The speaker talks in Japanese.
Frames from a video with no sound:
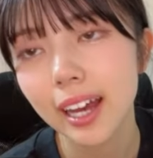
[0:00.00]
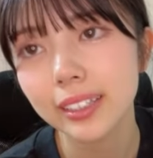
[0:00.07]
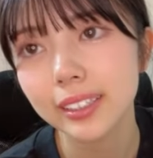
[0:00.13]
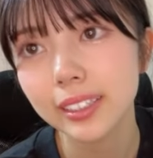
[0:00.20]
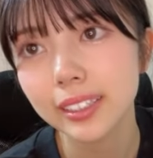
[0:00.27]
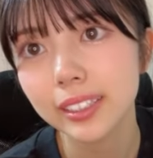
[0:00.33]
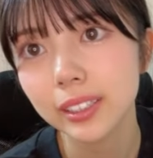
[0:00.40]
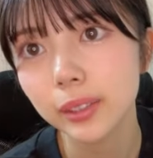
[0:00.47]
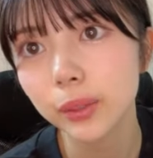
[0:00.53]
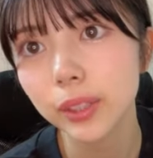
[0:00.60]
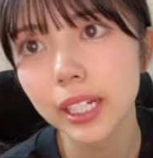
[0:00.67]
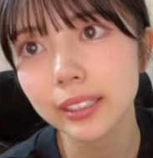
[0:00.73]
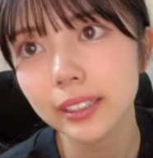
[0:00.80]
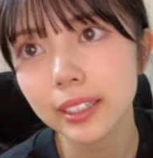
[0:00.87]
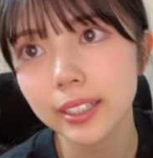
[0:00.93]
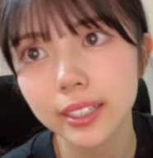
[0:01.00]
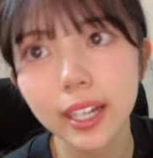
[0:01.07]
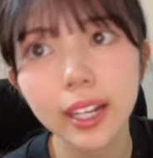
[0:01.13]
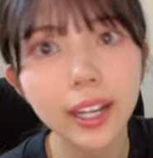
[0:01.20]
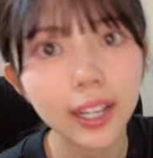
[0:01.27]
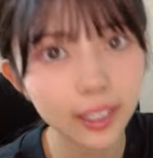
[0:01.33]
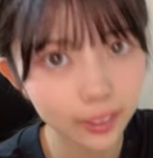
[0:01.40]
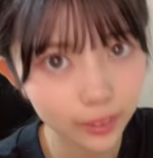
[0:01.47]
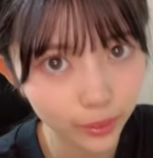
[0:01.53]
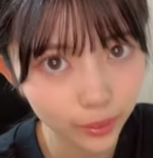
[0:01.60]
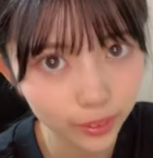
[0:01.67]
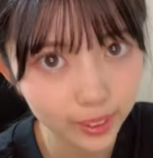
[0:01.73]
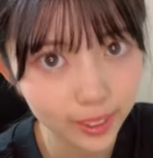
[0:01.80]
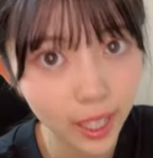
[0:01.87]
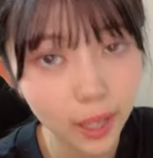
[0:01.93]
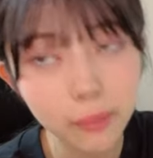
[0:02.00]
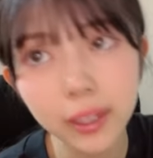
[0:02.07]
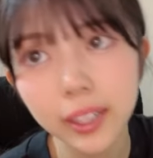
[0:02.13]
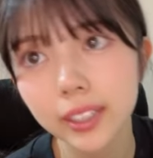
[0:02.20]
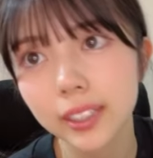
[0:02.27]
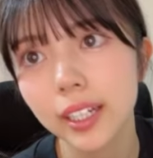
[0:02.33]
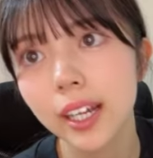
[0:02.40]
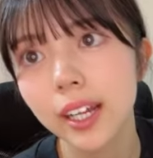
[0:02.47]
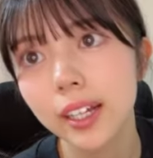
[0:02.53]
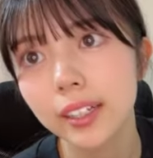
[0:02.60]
8位しろたっちさんありがとうございます